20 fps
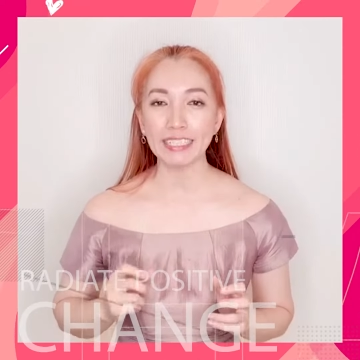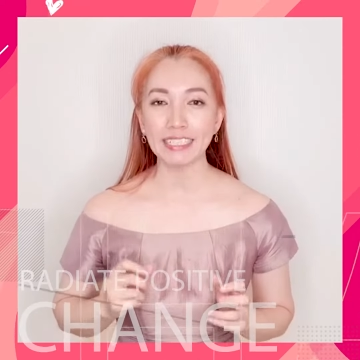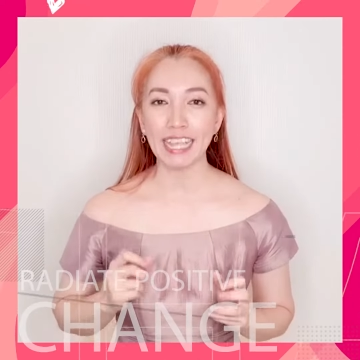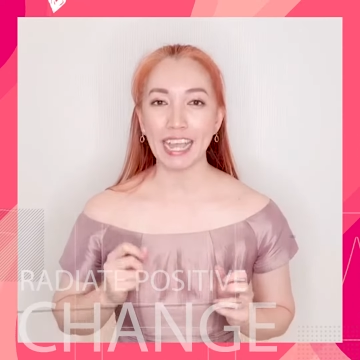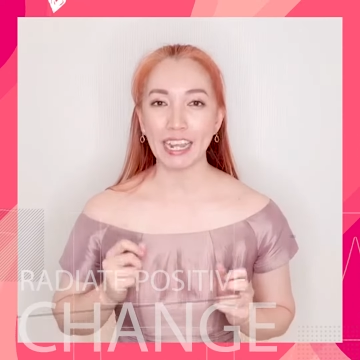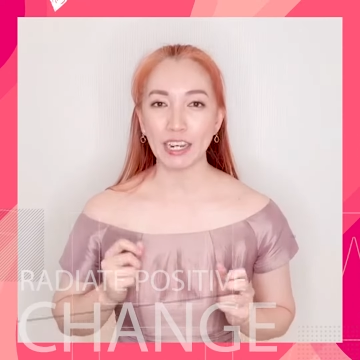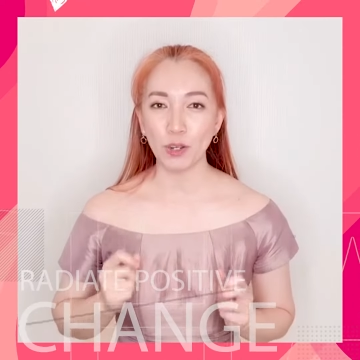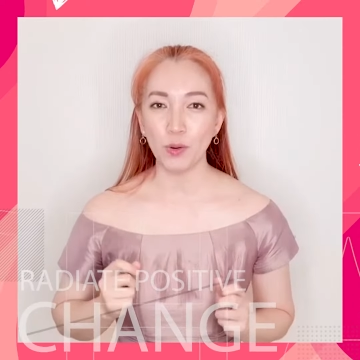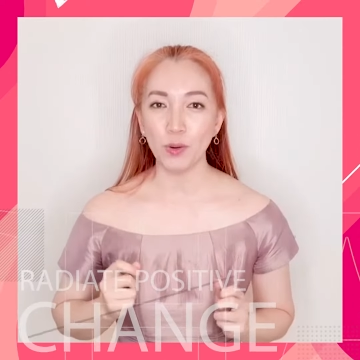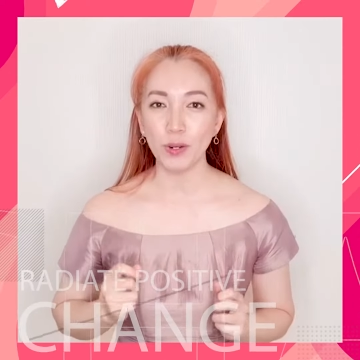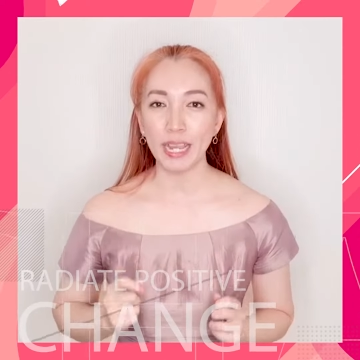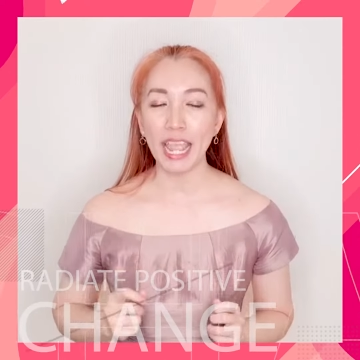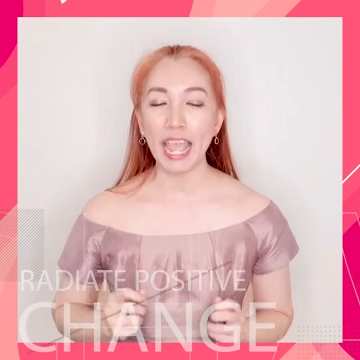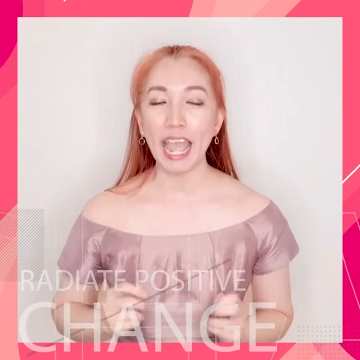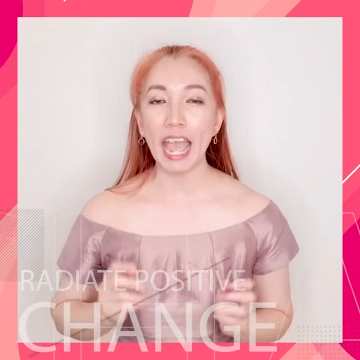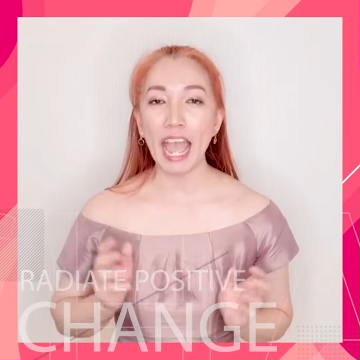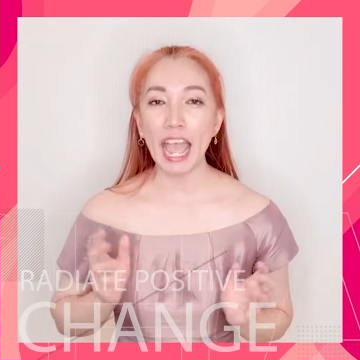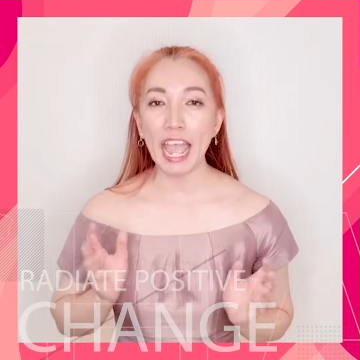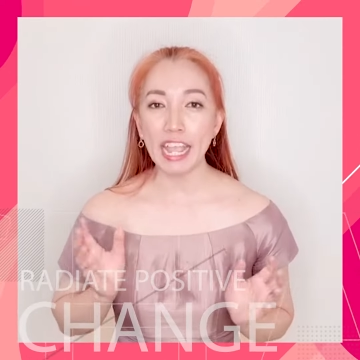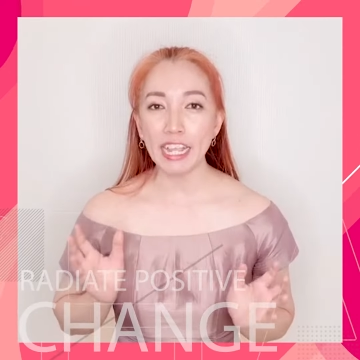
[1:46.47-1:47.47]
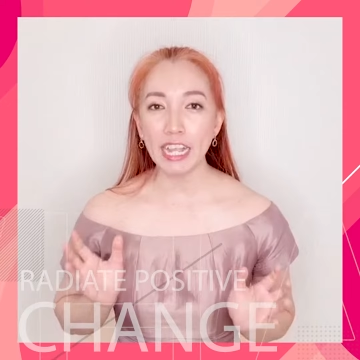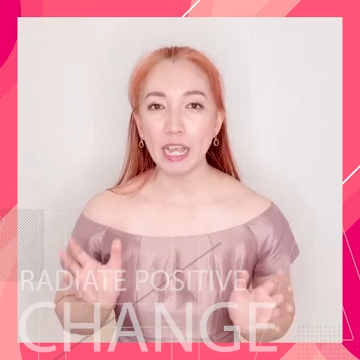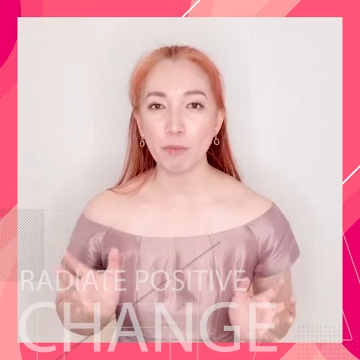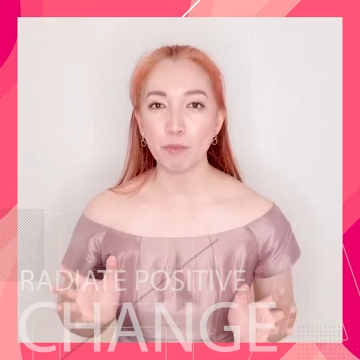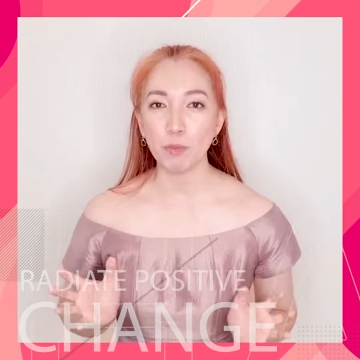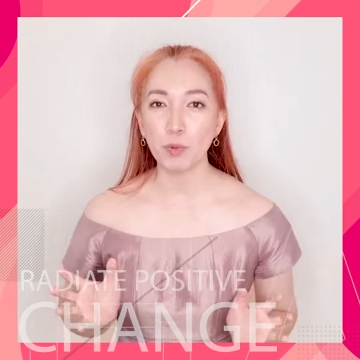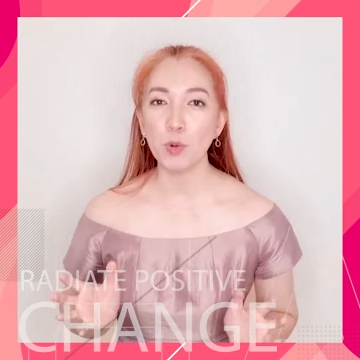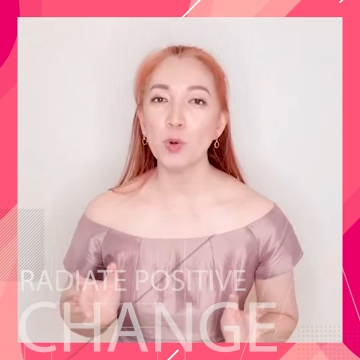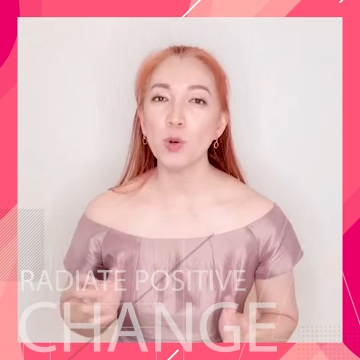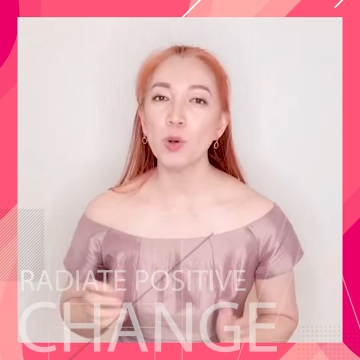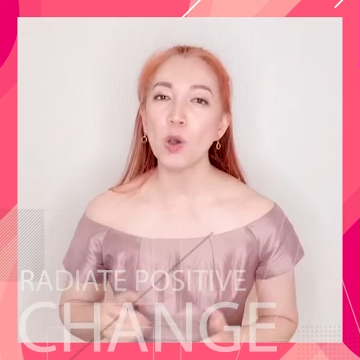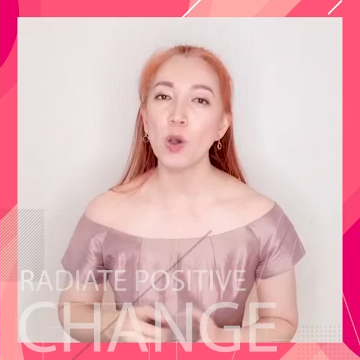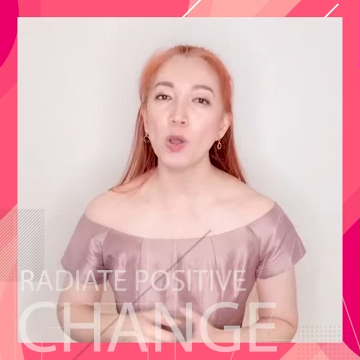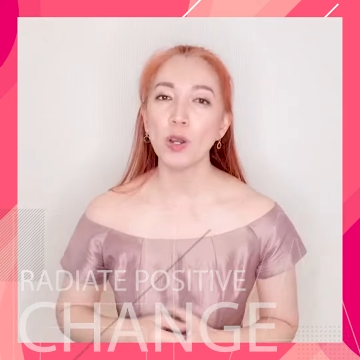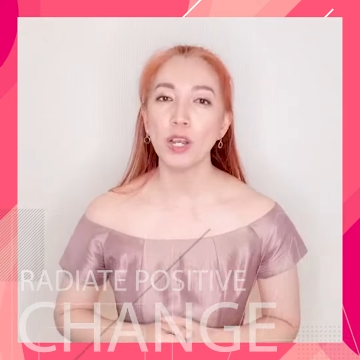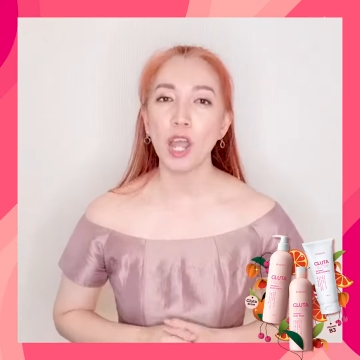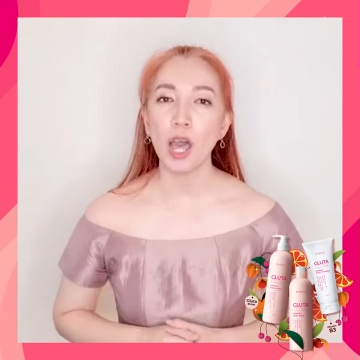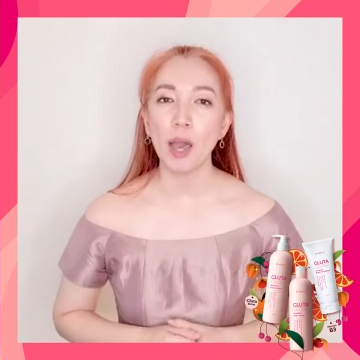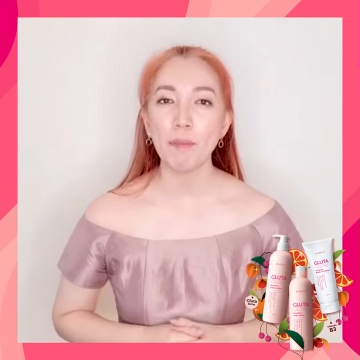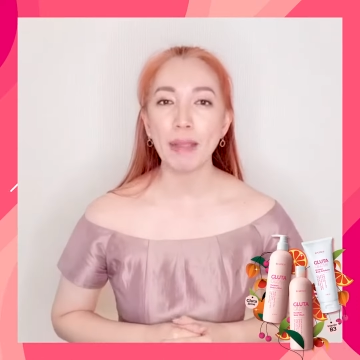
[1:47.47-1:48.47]
จากนกเนี่ยให้กับผู้คน
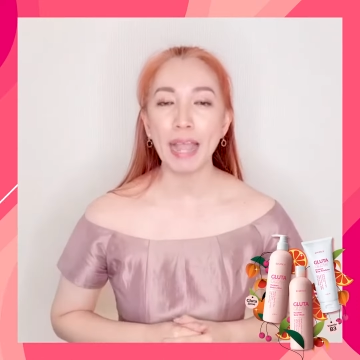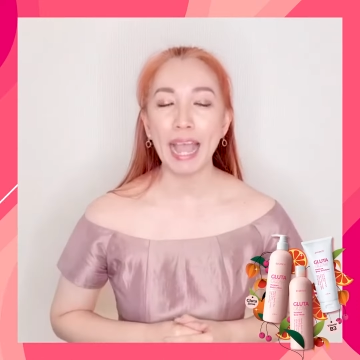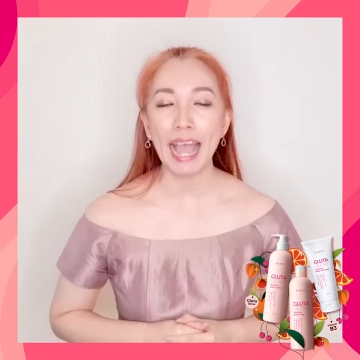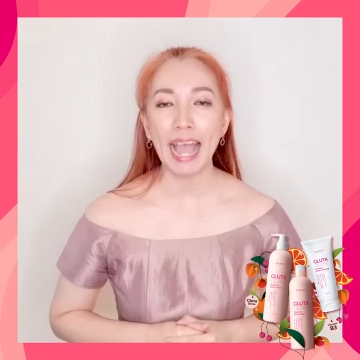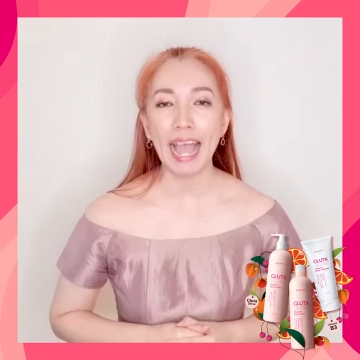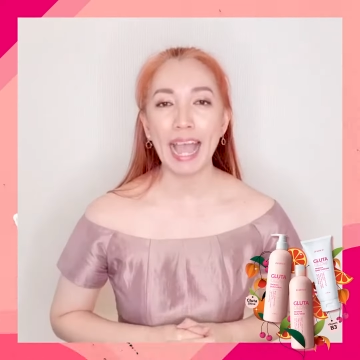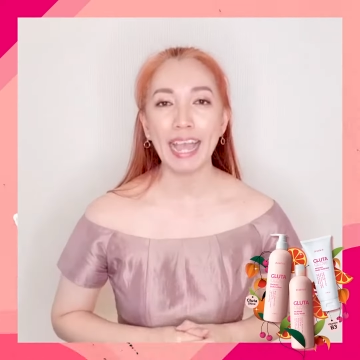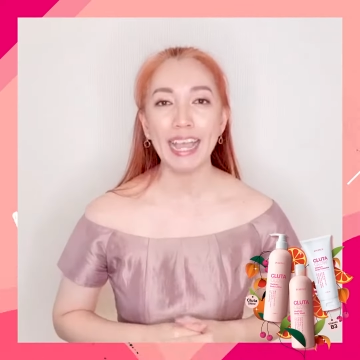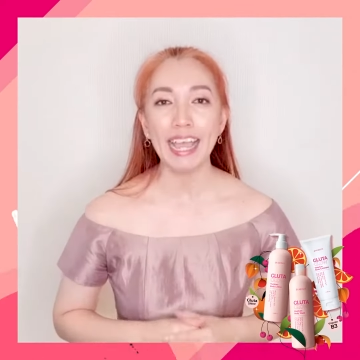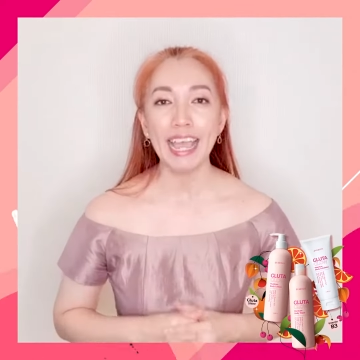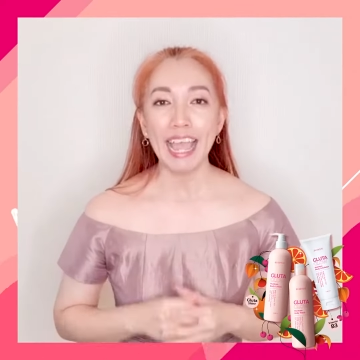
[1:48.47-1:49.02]
รอบข้าง